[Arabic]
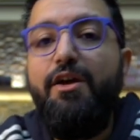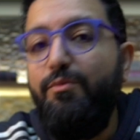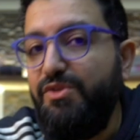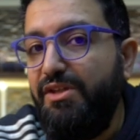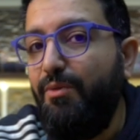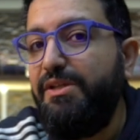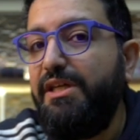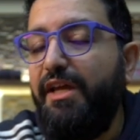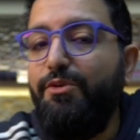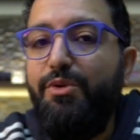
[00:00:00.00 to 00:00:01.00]

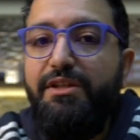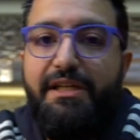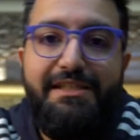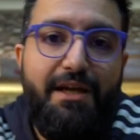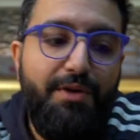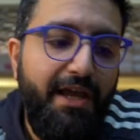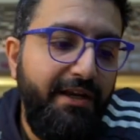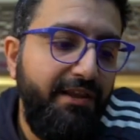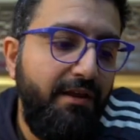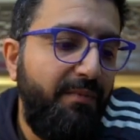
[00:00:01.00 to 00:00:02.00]
مزدوجه راح يكون عندنا زاويه
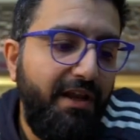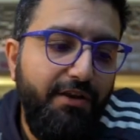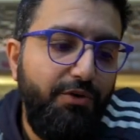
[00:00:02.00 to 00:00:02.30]
عريضه ما راح